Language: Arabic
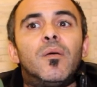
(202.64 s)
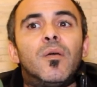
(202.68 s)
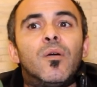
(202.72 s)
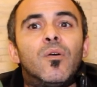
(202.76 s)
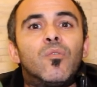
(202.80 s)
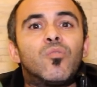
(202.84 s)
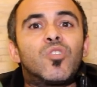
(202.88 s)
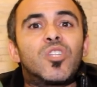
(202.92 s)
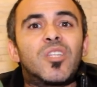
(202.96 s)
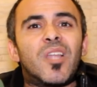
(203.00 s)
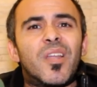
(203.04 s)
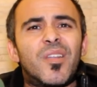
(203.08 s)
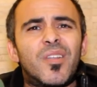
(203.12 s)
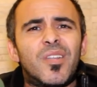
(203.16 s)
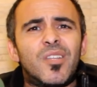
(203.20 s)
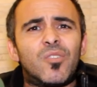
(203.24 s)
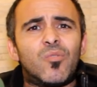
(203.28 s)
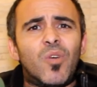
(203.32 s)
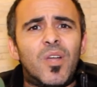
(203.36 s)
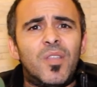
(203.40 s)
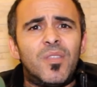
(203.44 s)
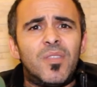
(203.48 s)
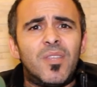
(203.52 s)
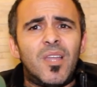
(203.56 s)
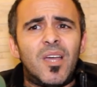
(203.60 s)
واضطريت
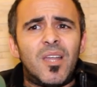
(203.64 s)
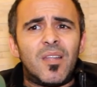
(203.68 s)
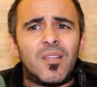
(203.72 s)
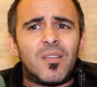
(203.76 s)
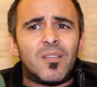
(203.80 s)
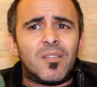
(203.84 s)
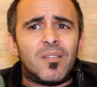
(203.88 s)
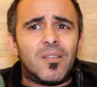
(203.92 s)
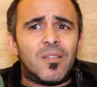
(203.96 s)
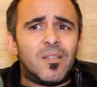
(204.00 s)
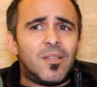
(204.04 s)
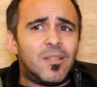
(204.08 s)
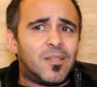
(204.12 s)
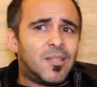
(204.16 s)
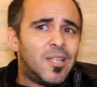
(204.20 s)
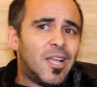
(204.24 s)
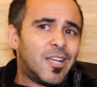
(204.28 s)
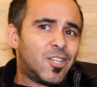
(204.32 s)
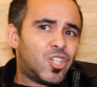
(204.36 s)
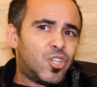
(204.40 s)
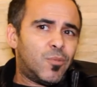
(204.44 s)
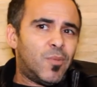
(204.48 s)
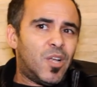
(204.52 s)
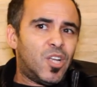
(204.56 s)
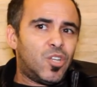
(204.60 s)
واحد النهار
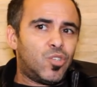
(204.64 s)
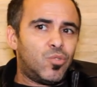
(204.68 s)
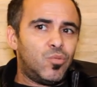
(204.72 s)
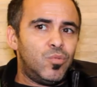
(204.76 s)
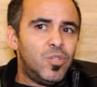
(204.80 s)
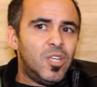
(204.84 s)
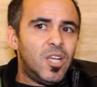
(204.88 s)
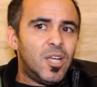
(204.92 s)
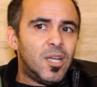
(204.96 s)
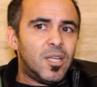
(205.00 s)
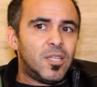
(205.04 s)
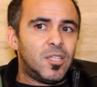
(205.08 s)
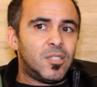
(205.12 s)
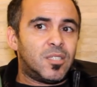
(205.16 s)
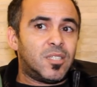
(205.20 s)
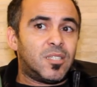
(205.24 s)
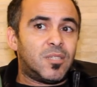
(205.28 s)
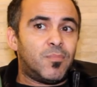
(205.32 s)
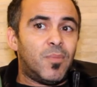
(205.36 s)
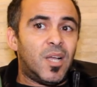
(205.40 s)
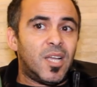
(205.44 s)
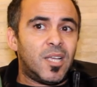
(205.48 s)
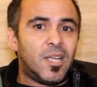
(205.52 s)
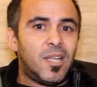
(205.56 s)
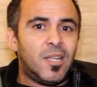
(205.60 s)
تناقش معاه شويه زدت
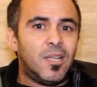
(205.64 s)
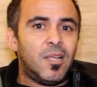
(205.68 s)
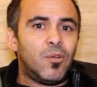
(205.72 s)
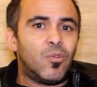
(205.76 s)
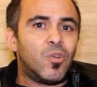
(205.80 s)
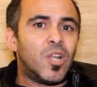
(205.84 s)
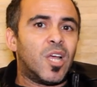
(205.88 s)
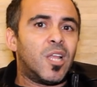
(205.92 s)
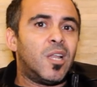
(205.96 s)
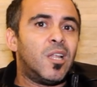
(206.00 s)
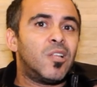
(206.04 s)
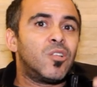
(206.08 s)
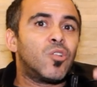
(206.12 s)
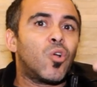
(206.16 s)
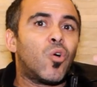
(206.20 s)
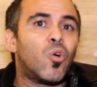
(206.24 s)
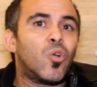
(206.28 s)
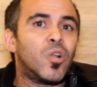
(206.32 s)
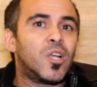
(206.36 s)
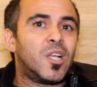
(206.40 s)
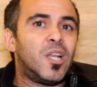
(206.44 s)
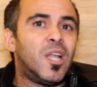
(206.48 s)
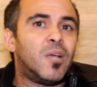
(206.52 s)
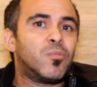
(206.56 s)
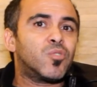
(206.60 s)
معاه قال لي والله لا
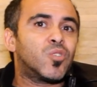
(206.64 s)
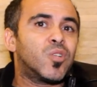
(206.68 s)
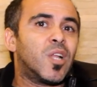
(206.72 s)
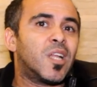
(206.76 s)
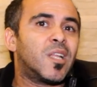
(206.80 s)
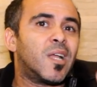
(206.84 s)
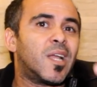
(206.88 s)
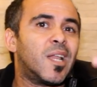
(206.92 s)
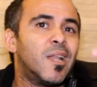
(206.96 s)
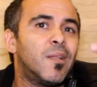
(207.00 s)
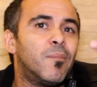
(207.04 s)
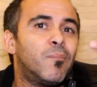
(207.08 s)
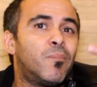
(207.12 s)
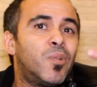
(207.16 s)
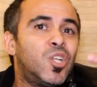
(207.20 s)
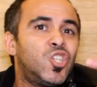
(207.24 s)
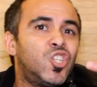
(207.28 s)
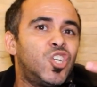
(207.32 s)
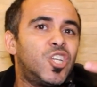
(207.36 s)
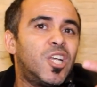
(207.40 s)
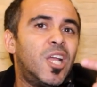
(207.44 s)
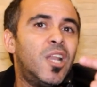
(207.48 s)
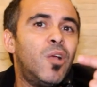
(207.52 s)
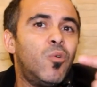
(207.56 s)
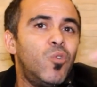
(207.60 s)
ندخلك الحبس والله هذيك
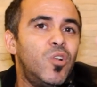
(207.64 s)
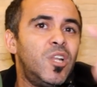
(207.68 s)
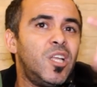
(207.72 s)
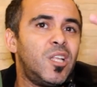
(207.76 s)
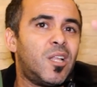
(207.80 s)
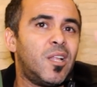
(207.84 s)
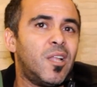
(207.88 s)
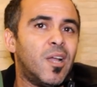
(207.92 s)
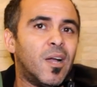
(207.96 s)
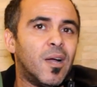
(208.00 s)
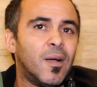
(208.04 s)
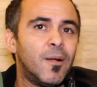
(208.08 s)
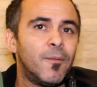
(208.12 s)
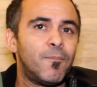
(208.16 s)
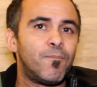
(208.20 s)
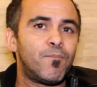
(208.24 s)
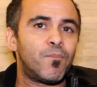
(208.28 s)
بلجيكا لا وليت لها